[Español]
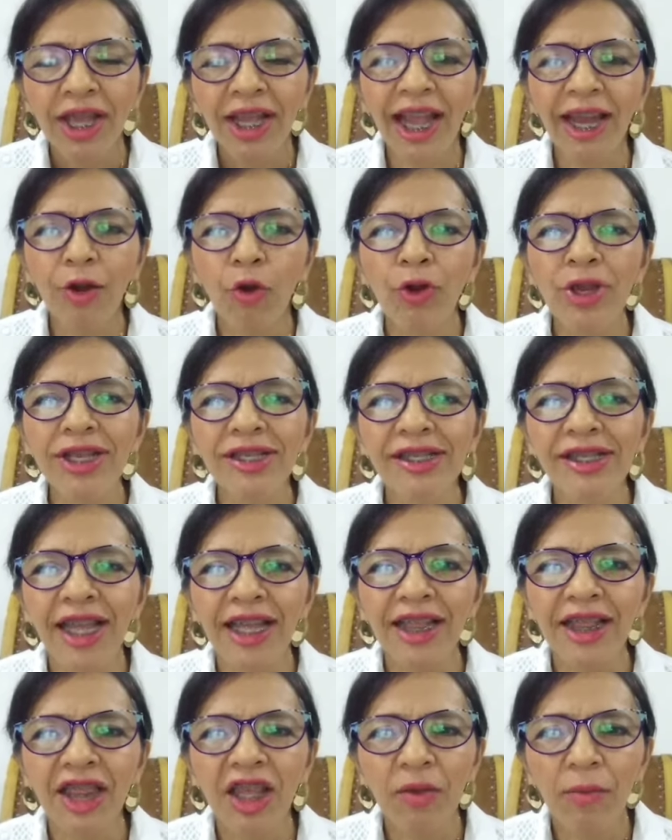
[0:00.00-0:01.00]
que los
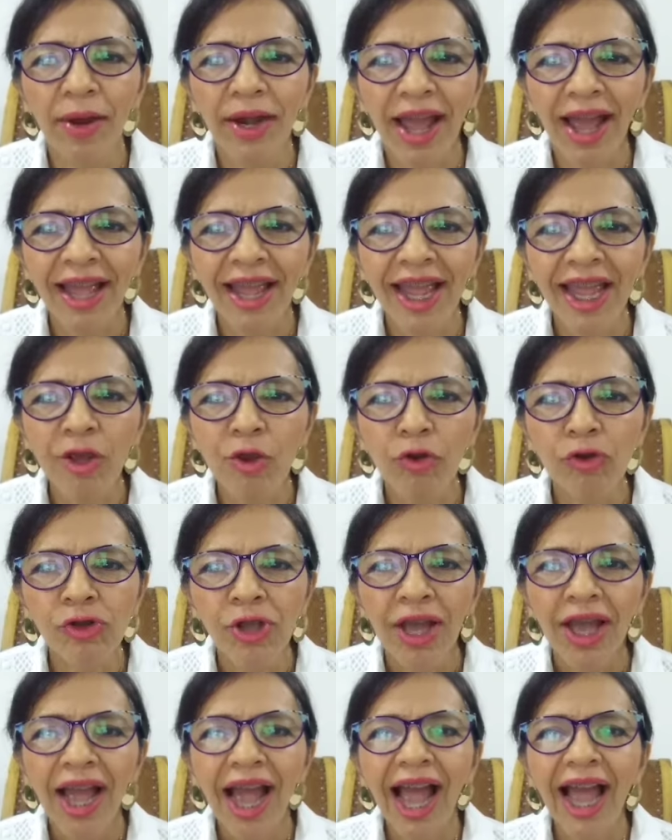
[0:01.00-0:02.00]
incentivará a ellos
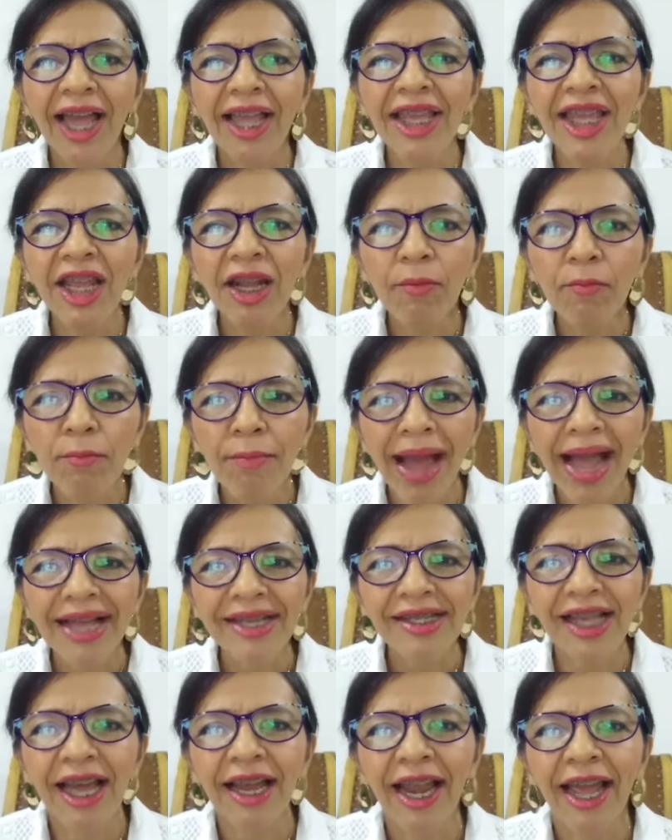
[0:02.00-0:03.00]
a ir
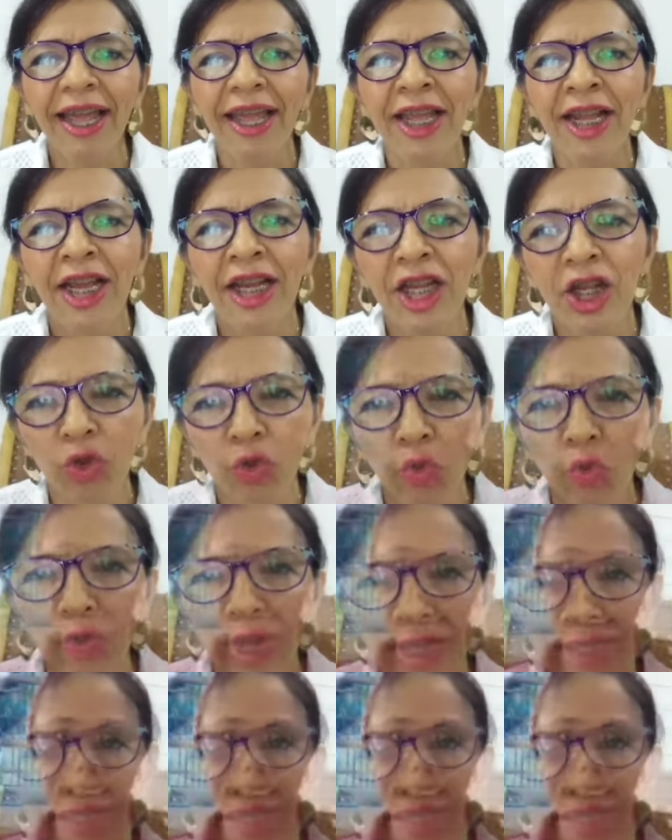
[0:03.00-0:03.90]
más a las escrituras.